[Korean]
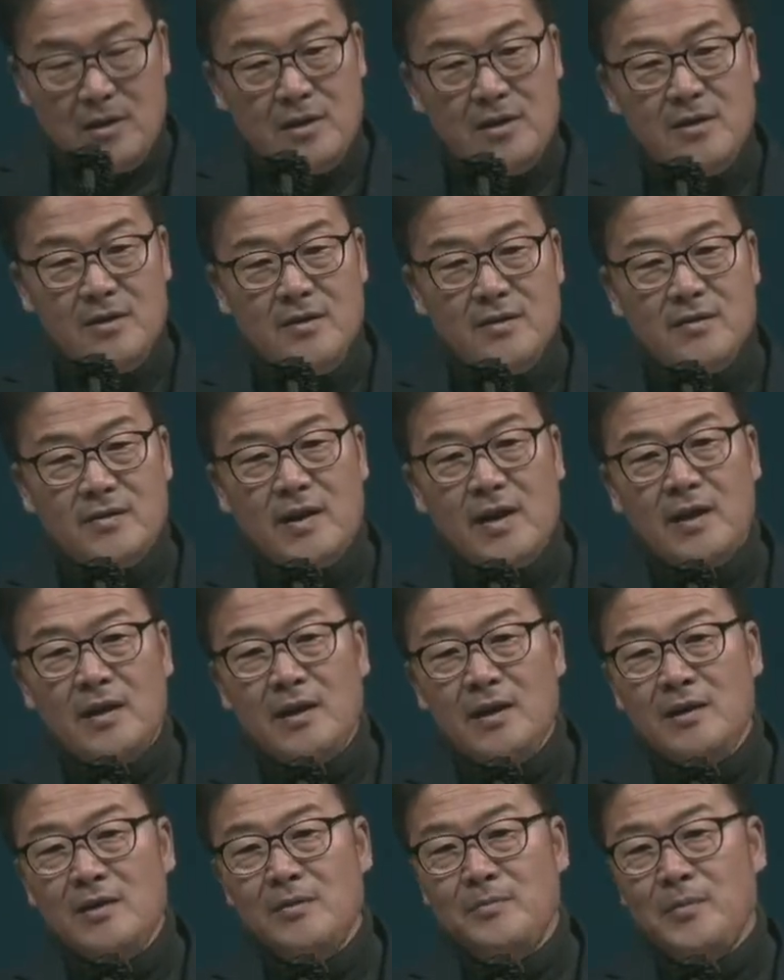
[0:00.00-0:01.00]
이
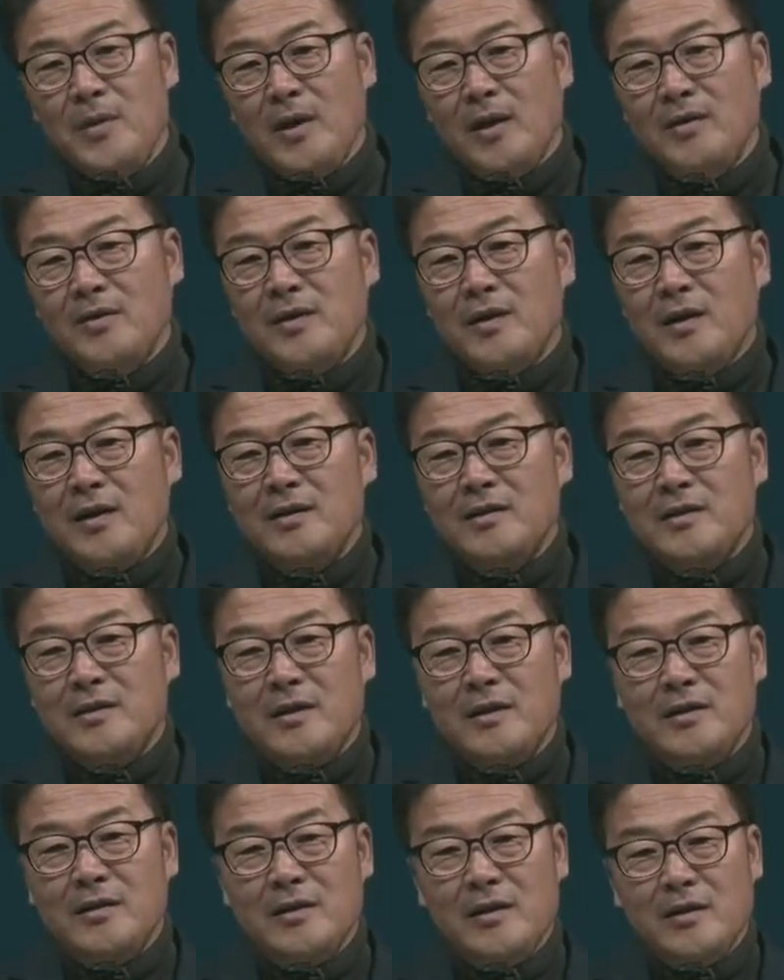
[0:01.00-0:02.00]
사랑을 빼앗아 갈
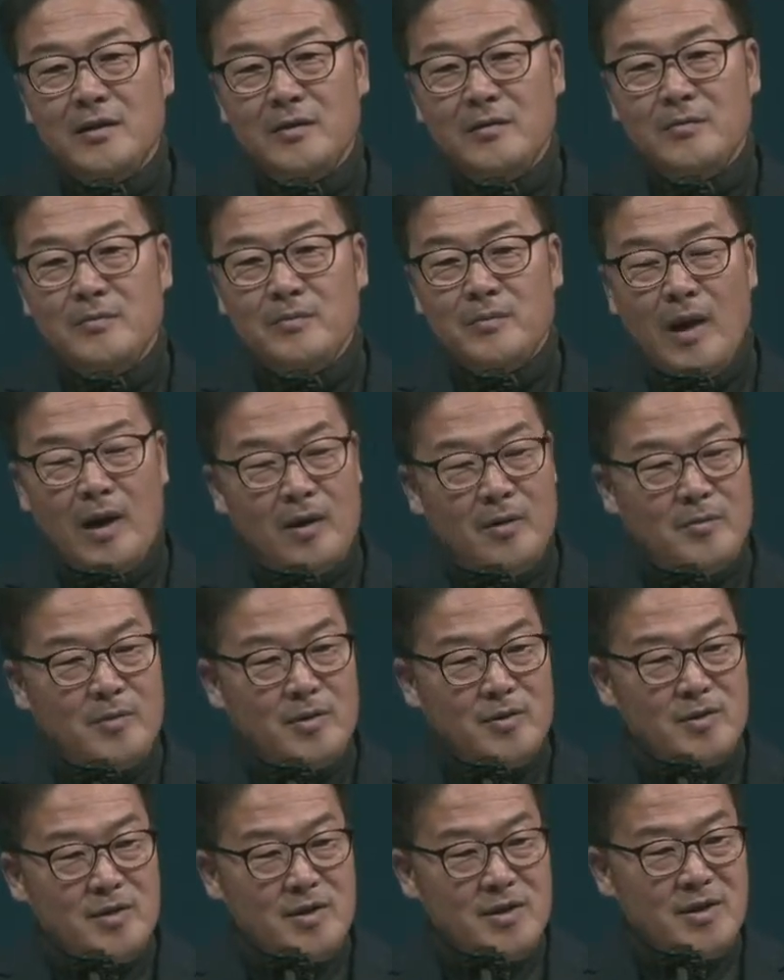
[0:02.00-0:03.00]
때의
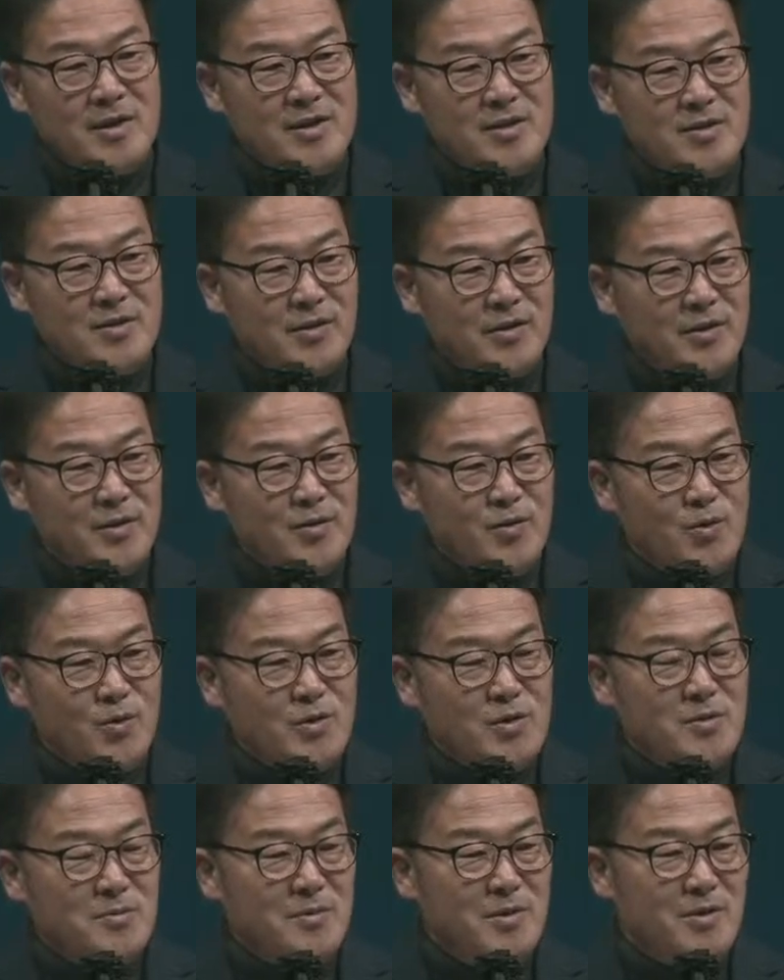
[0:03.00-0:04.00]
마음은 이기적인
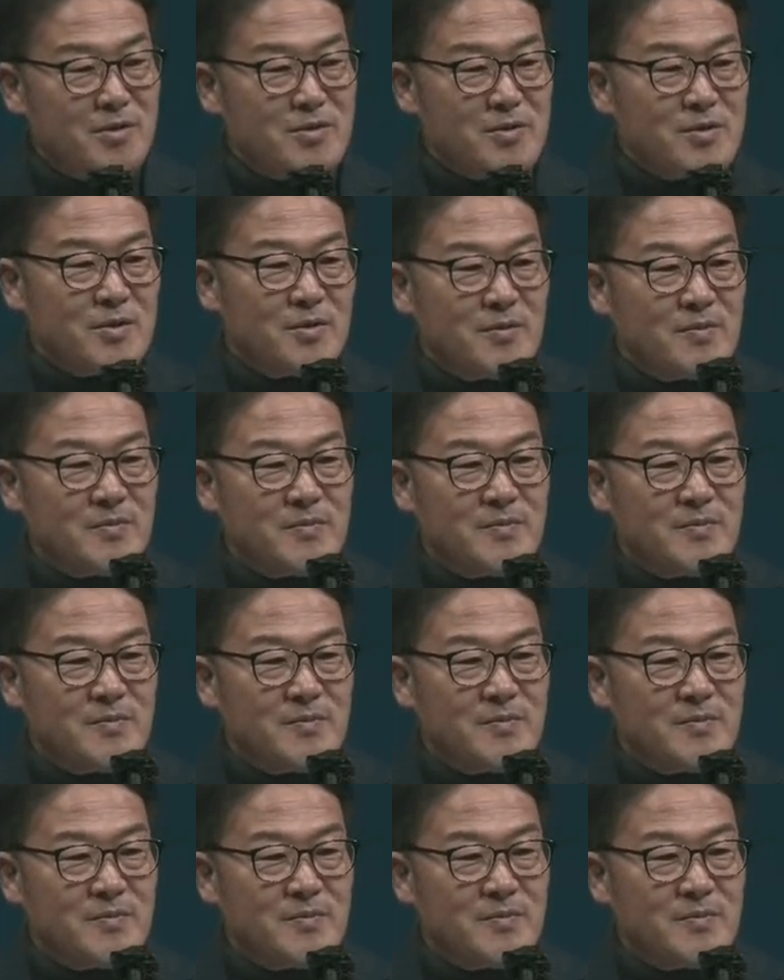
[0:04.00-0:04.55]
욕심이었죠.